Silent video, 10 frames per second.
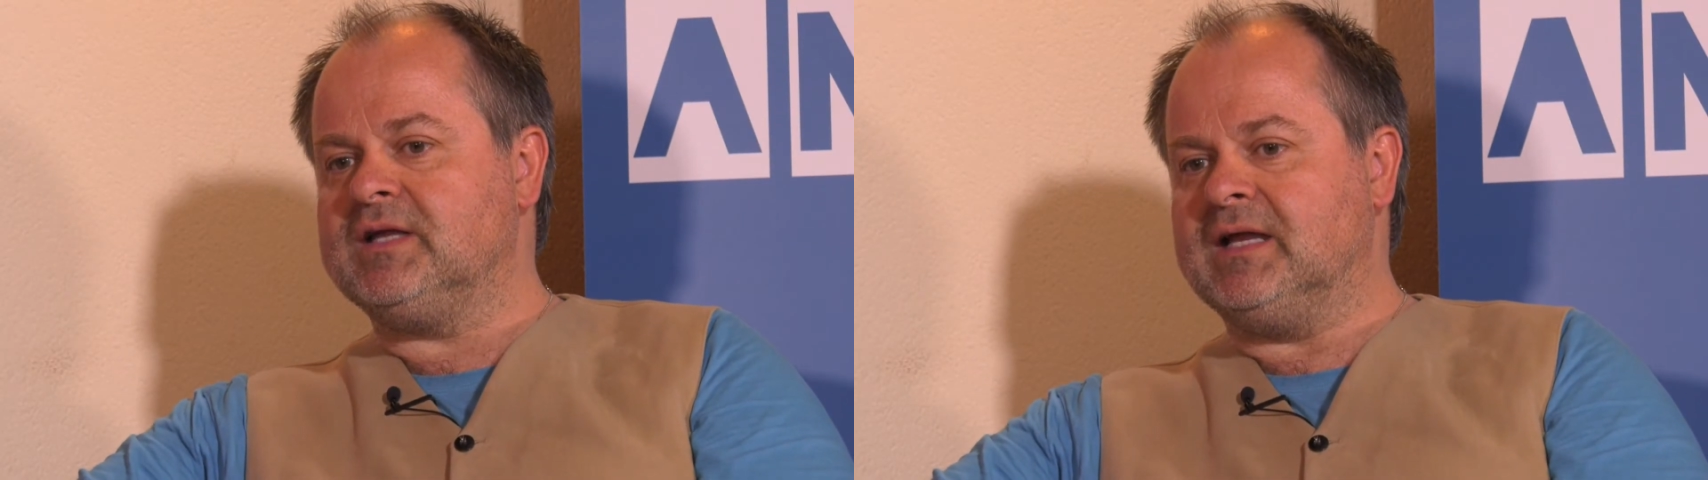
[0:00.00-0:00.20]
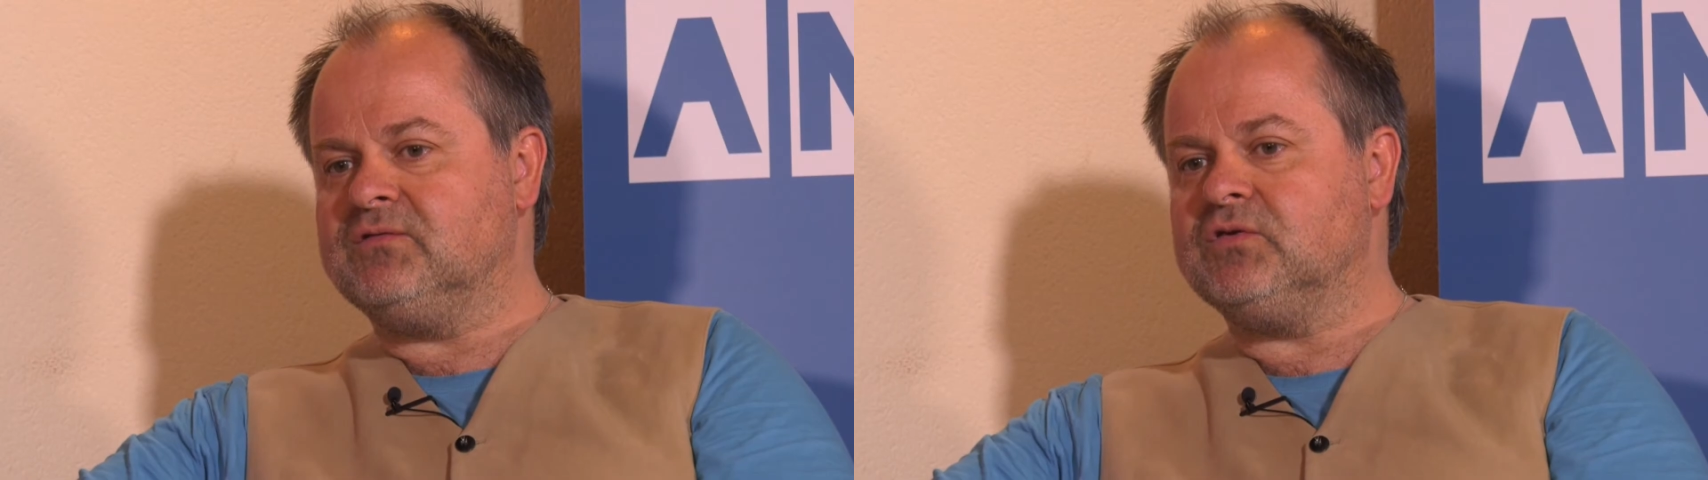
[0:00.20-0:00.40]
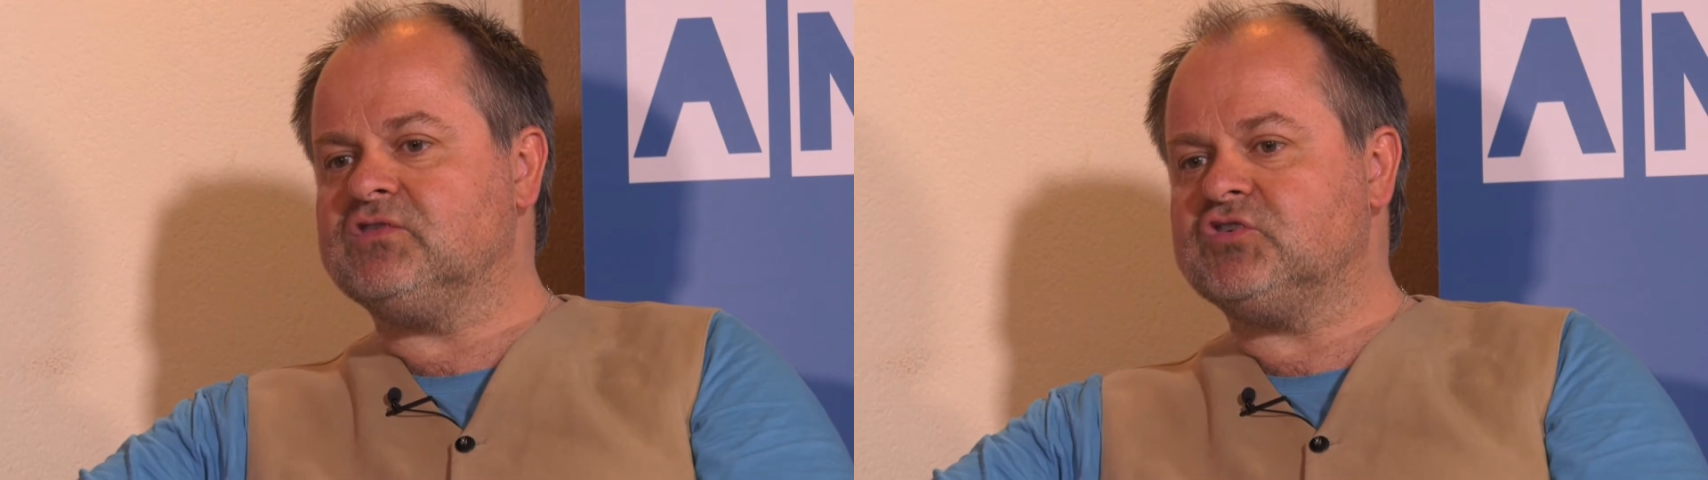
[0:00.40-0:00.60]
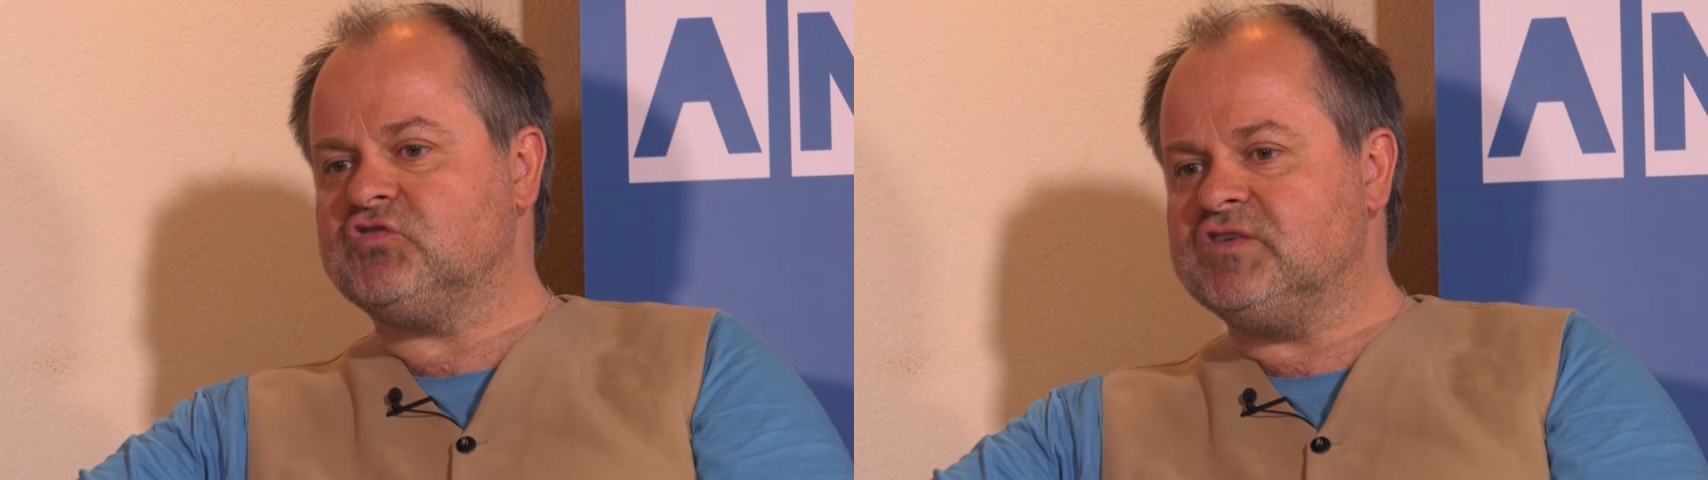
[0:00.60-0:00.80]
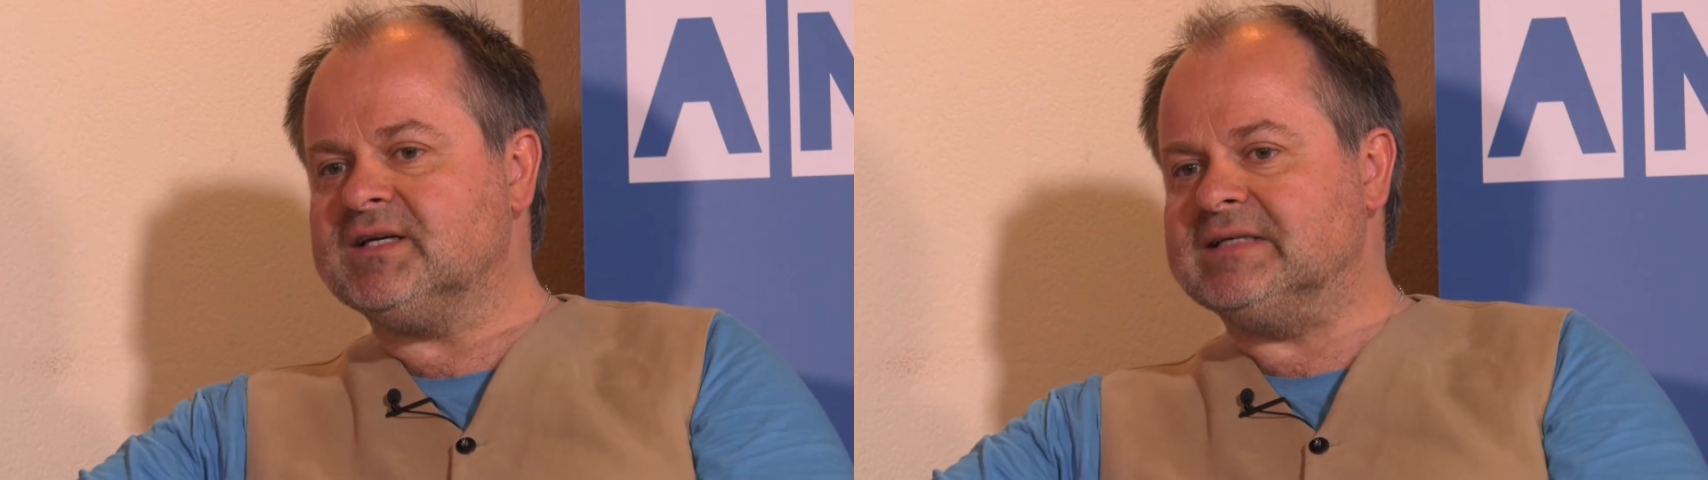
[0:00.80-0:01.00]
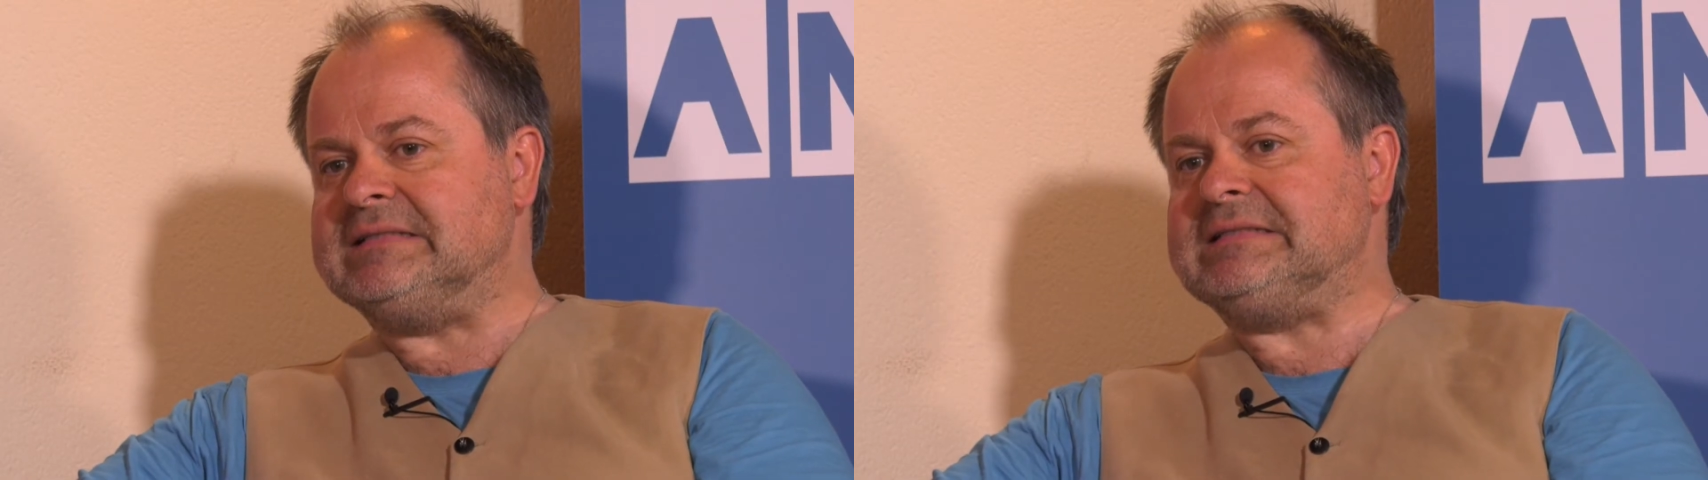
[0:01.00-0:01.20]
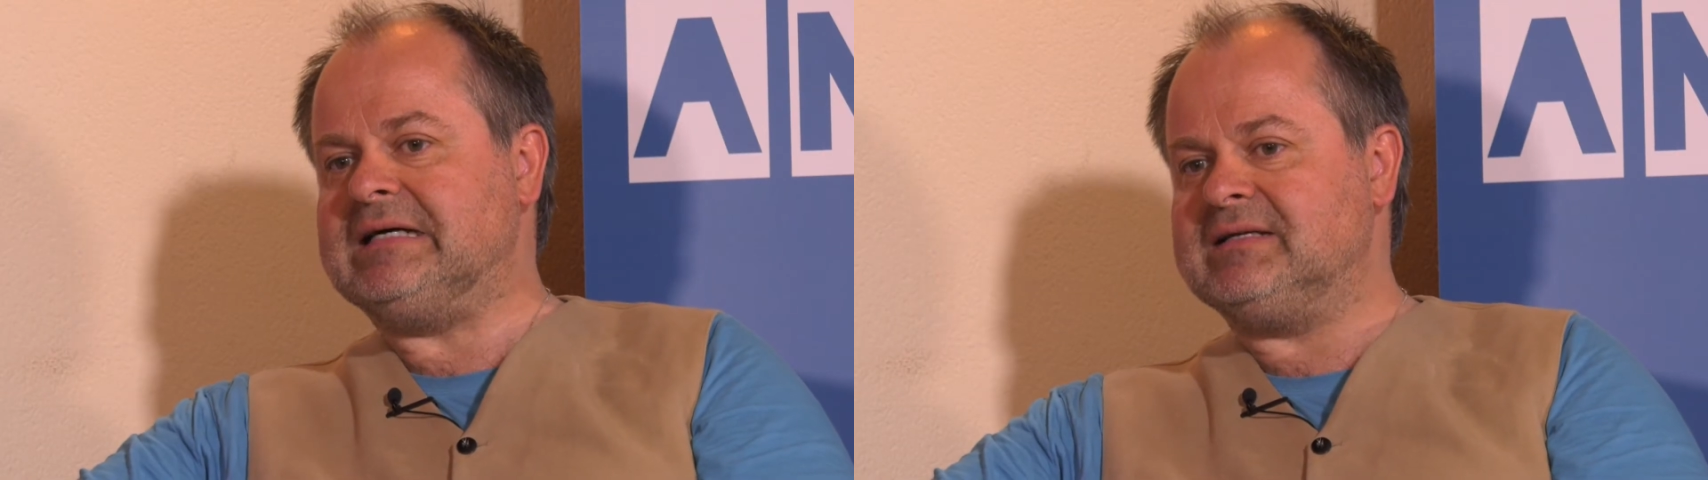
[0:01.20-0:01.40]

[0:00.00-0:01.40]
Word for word: dann wird es schwierig.